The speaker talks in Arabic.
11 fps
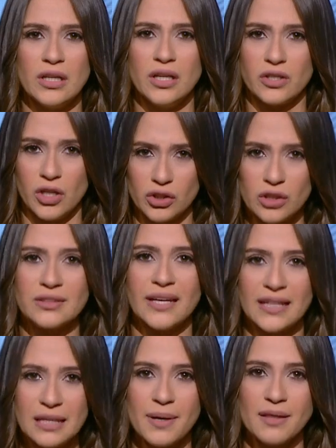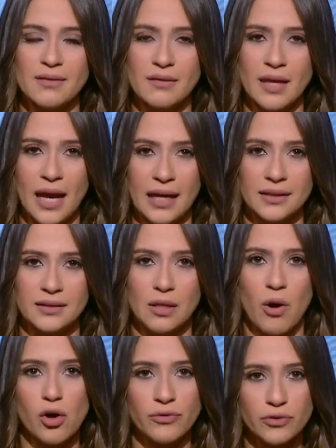الرياضات تقريبا يعني
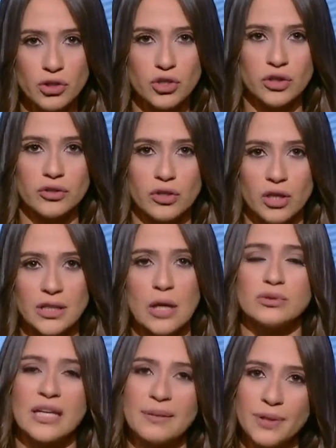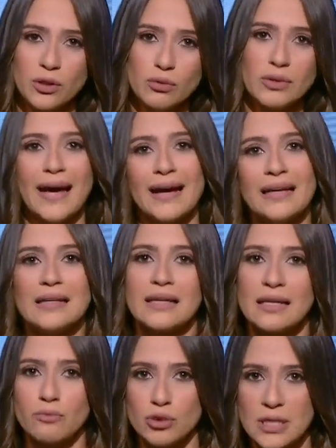توقف النشاط الرياضي او تجميده لاجل غير
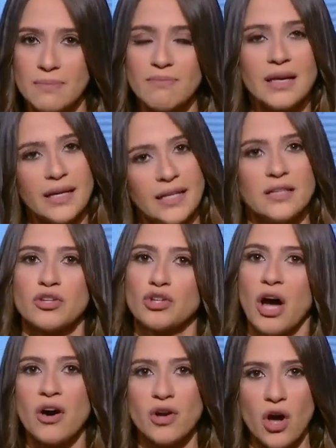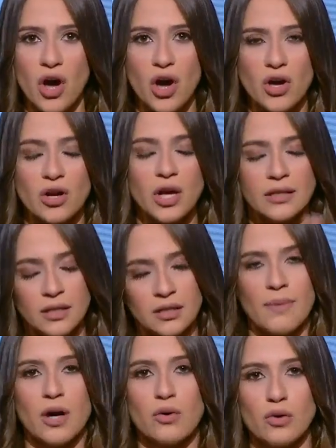مسمى لحين اشعار اخر ده
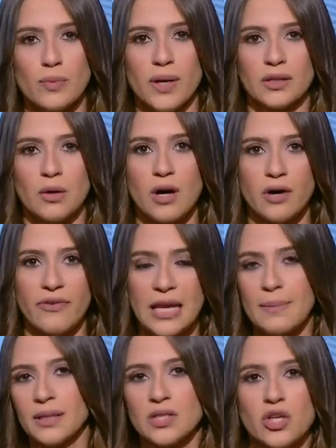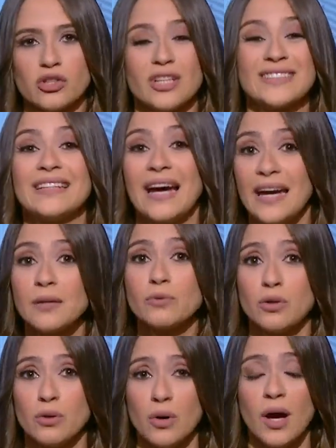طبعا كله بيتوقف على مدى سيطره العالم
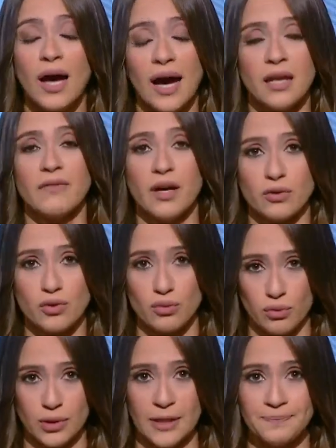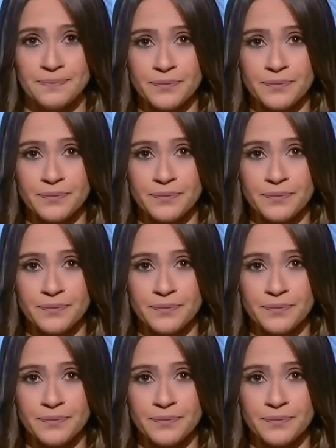كله على فيروس كورونا